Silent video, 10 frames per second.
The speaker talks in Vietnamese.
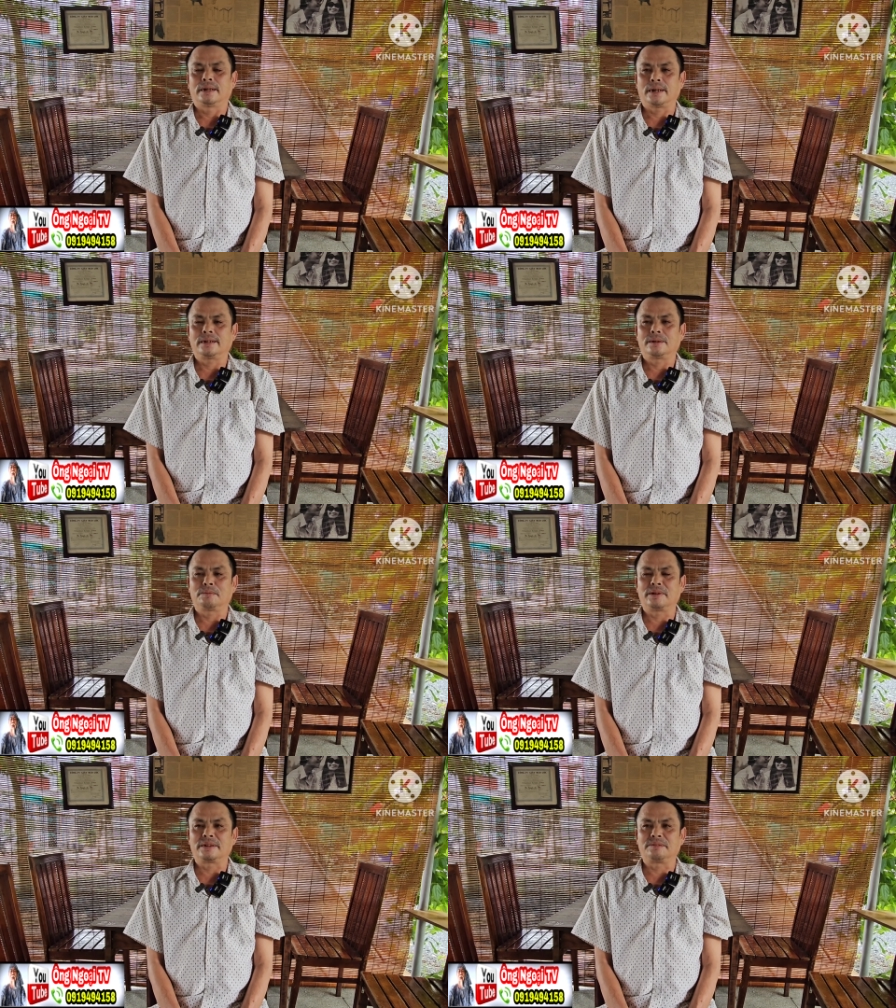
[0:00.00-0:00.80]
Đấy,
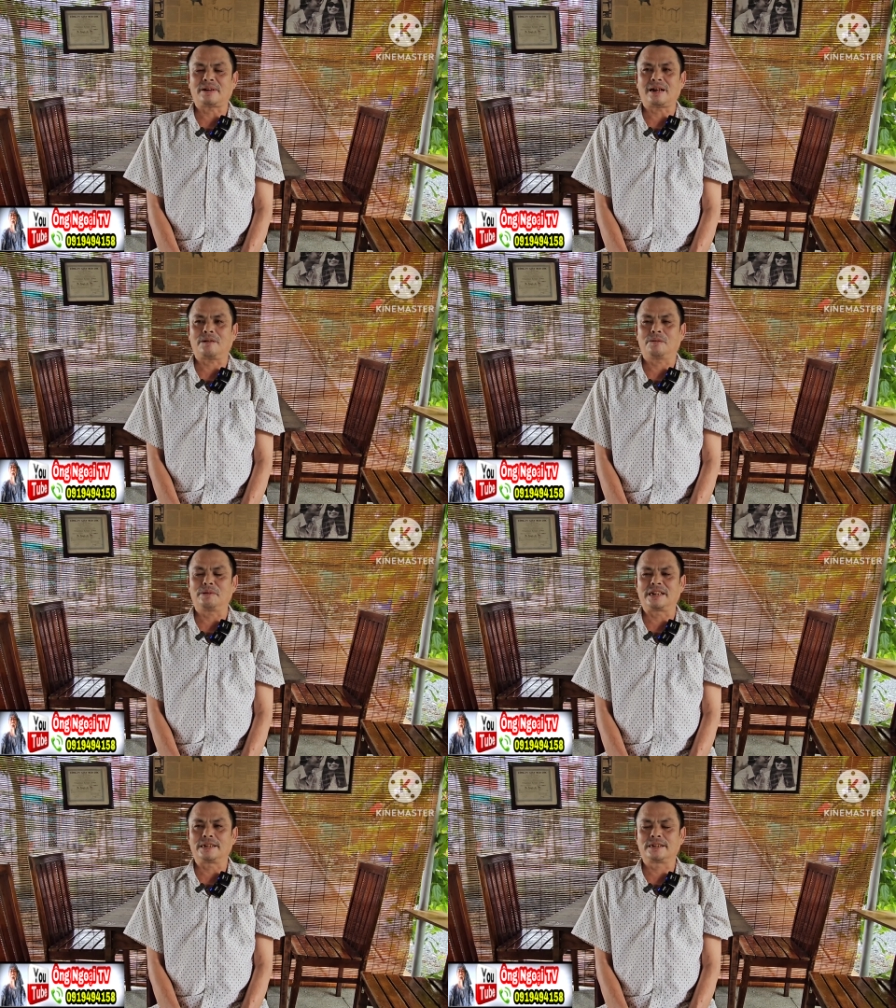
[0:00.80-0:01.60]
nhưng mình vào
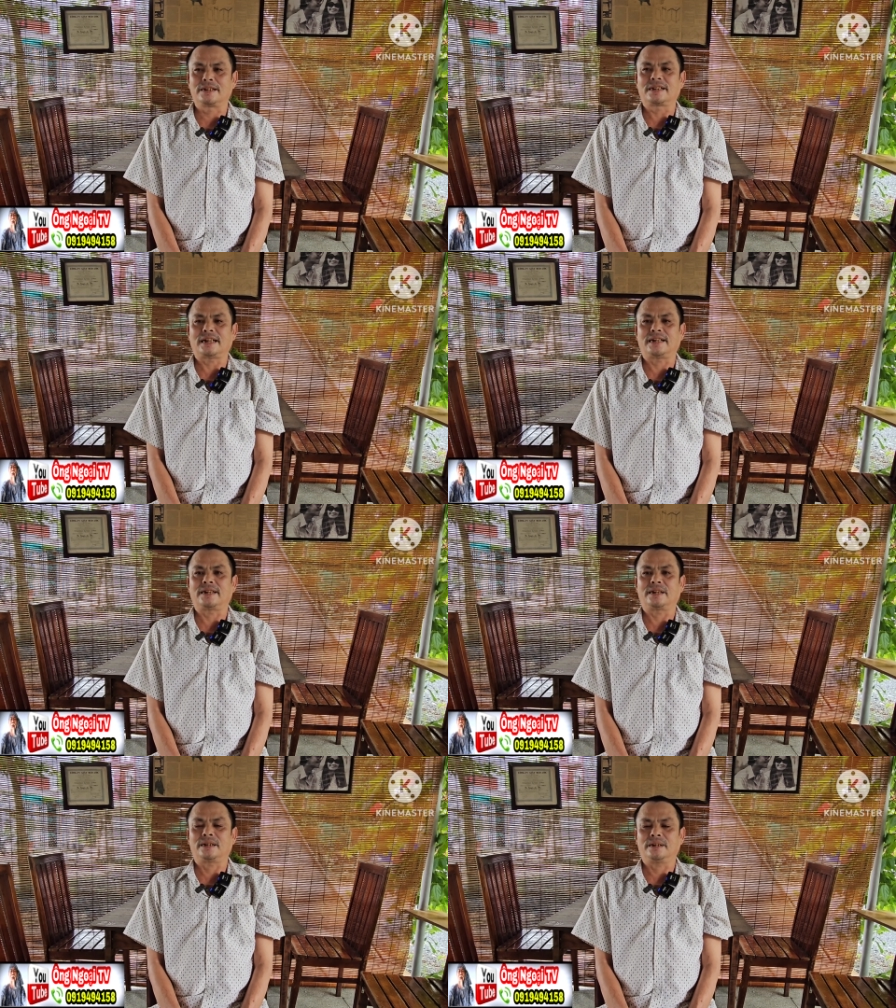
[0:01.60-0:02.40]
bình dương
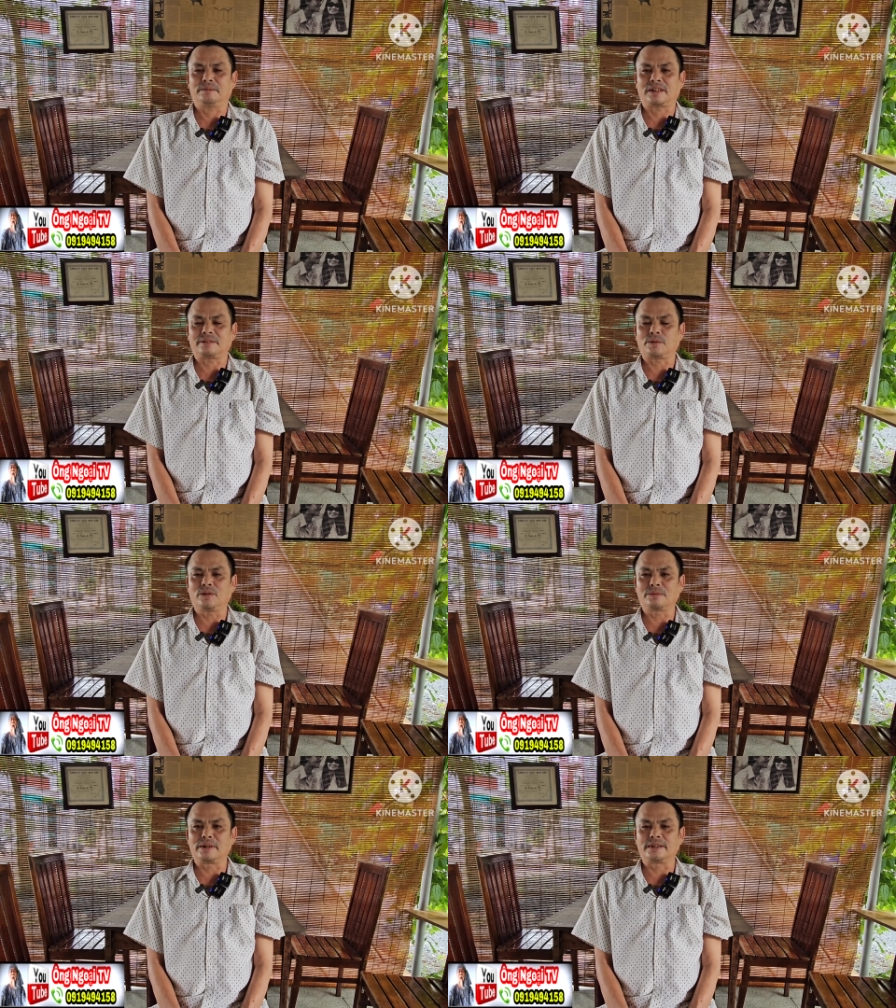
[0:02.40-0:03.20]
này và thành
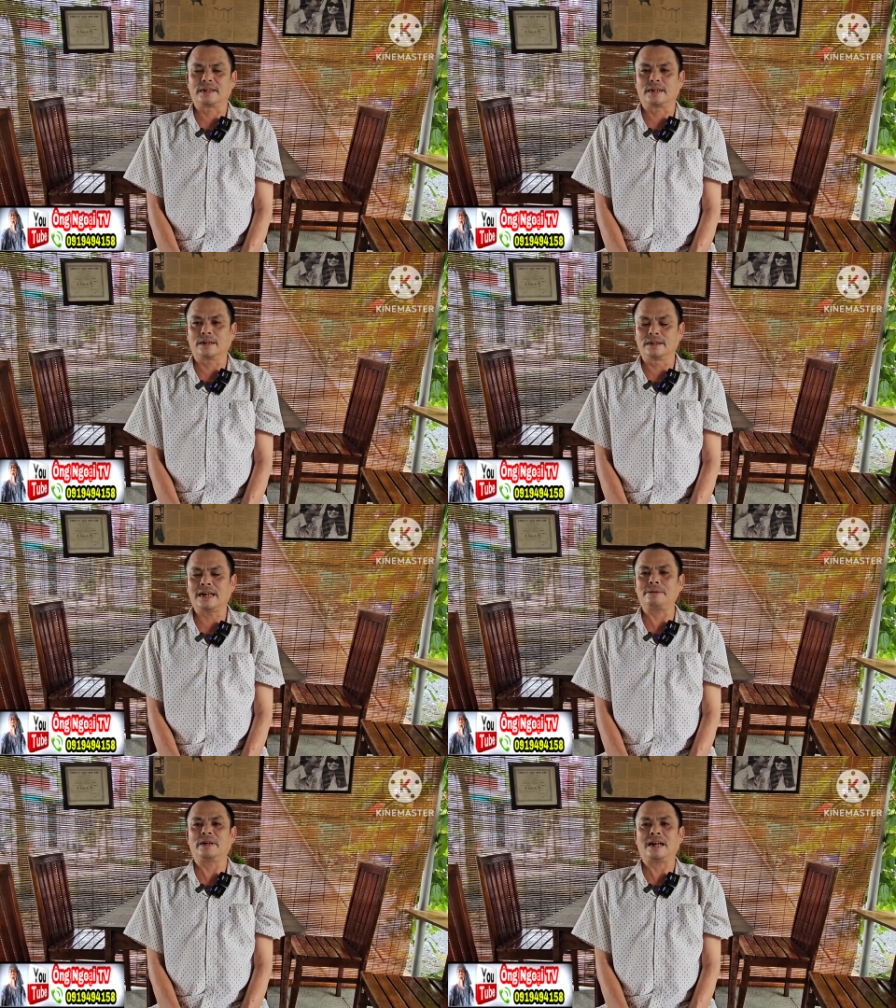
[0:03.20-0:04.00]
phố cho mình là hơn
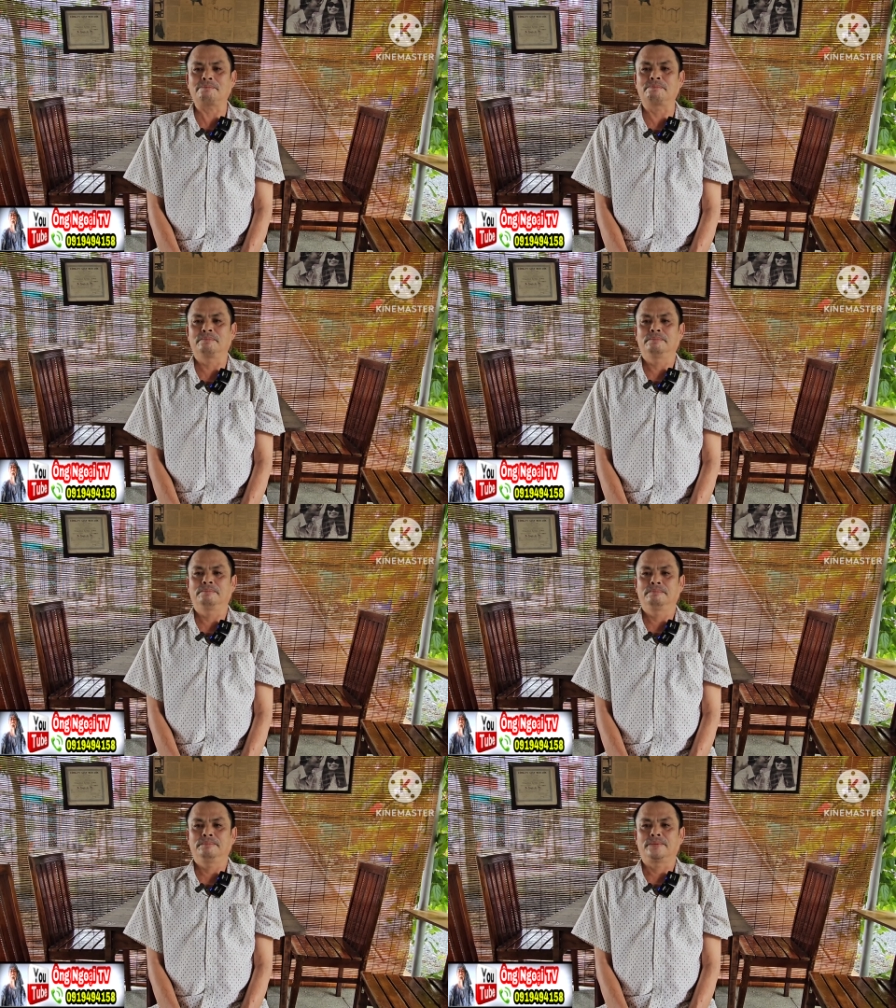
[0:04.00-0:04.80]
25
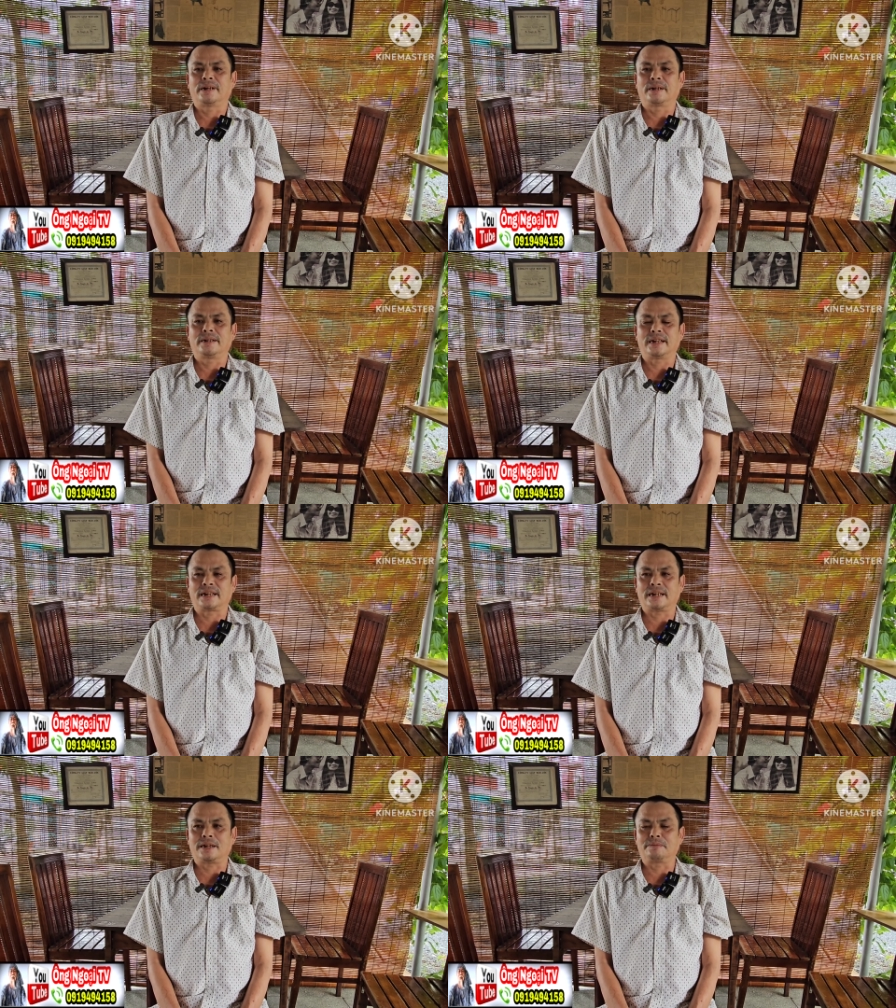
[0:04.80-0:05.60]
Đấy,
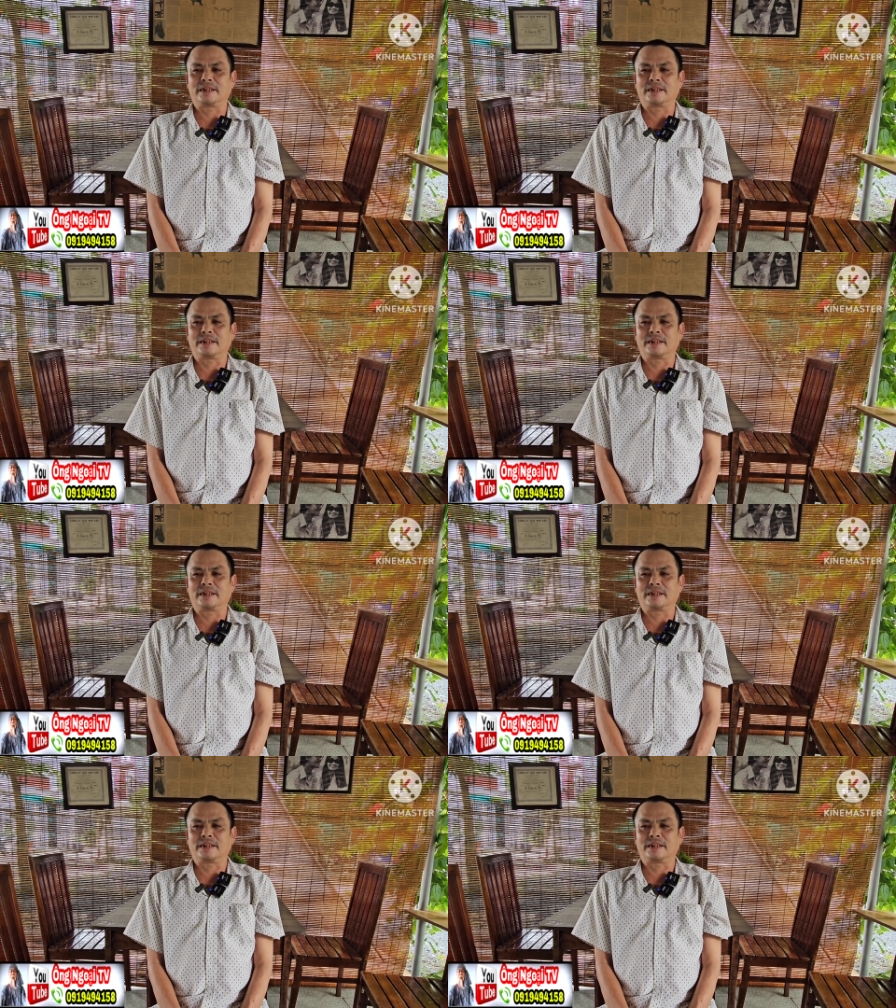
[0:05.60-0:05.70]
hiện nay là